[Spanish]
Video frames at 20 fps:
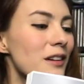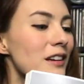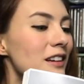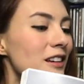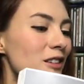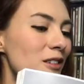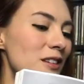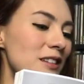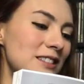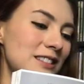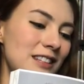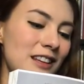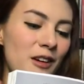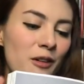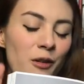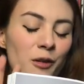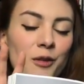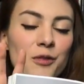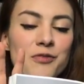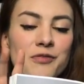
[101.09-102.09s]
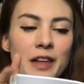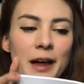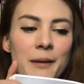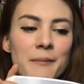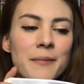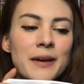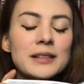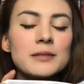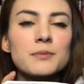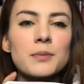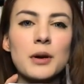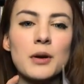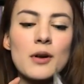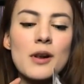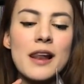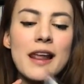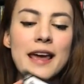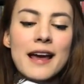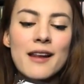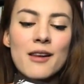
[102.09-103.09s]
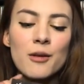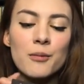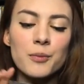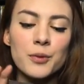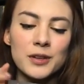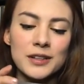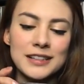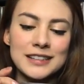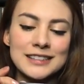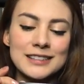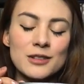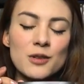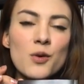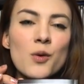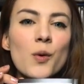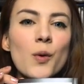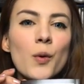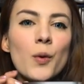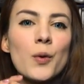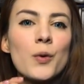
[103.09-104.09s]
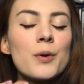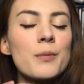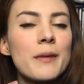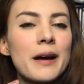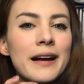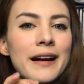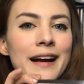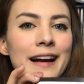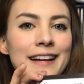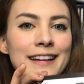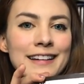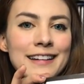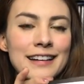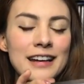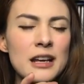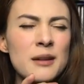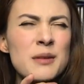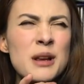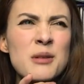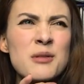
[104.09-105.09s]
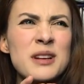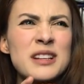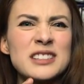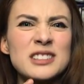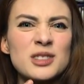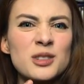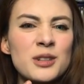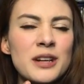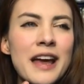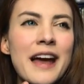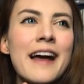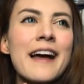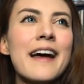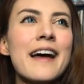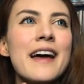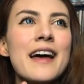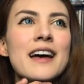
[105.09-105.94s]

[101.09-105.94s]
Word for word: Y no les quiero contar más, pero léanlo porque es un manga increíble, una historia